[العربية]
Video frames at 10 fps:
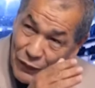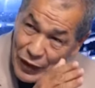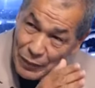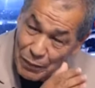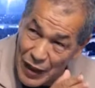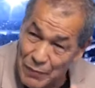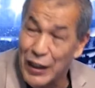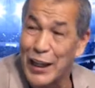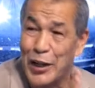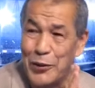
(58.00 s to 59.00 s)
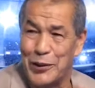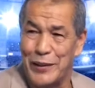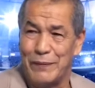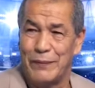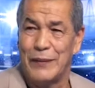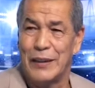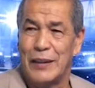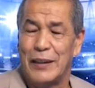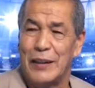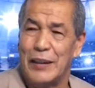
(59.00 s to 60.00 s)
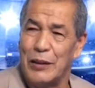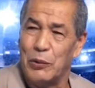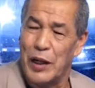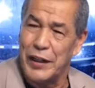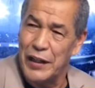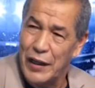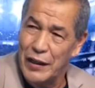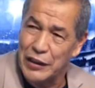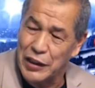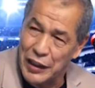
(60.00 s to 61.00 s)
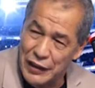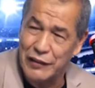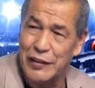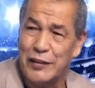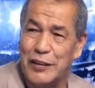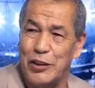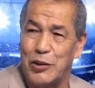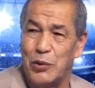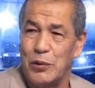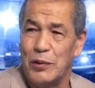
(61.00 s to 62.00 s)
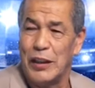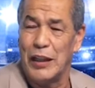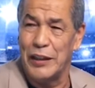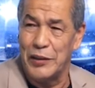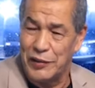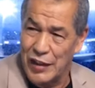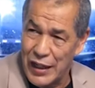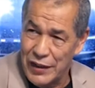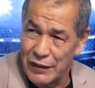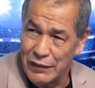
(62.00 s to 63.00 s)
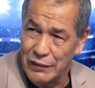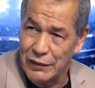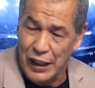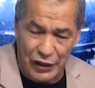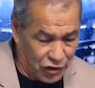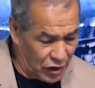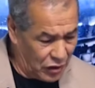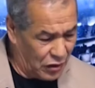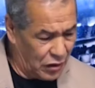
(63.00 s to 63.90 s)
في باب القانون وانا كريت استديو الانسان راجل